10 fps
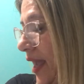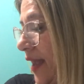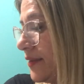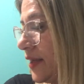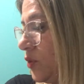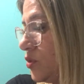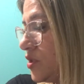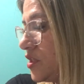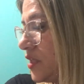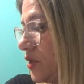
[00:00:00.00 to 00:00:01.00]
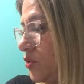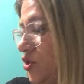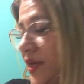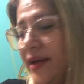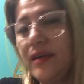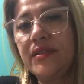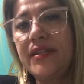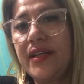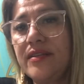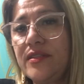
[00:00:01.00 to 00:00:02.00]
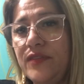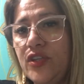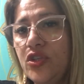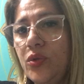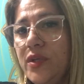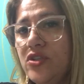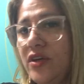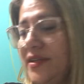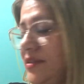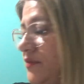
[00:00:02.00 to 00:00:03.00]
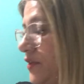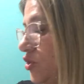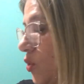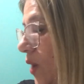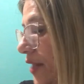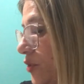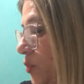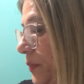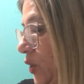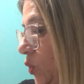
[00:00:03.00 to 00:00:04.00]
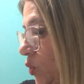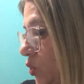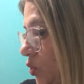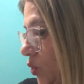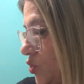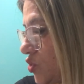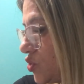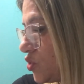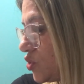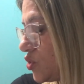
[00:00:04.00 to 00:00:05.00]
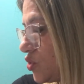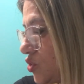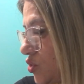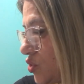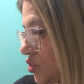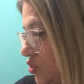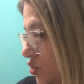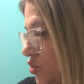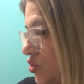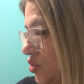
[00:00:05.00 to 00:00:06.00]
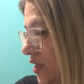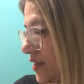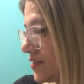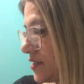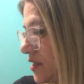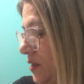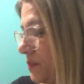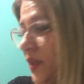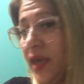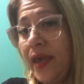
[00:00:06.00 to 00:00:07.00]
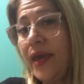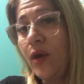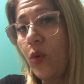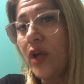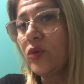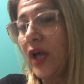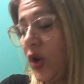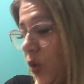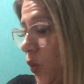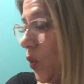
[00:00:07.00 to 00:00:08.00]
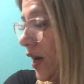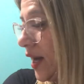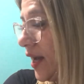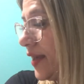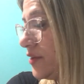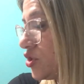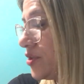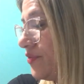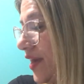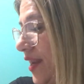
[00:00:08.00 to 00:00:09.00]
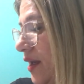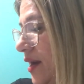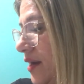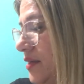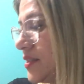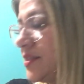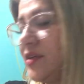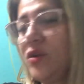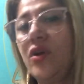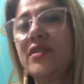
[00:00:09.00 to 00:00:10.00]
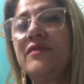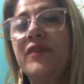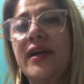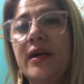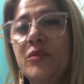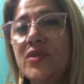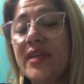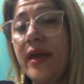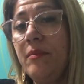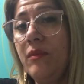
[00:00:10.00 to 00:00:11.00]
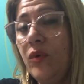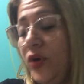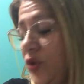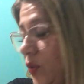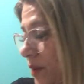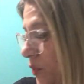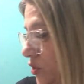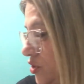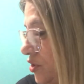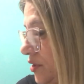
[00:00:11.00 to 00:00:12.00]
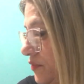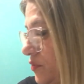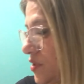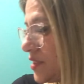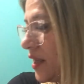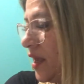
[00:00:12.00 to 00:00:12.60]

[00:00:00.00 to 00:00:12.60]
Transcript: entra no signo de Câncer às 22 horas e 24 minutos. É isso aí. Enquanto a lua estiver em Câncer, nós ficamos aí muito emotivos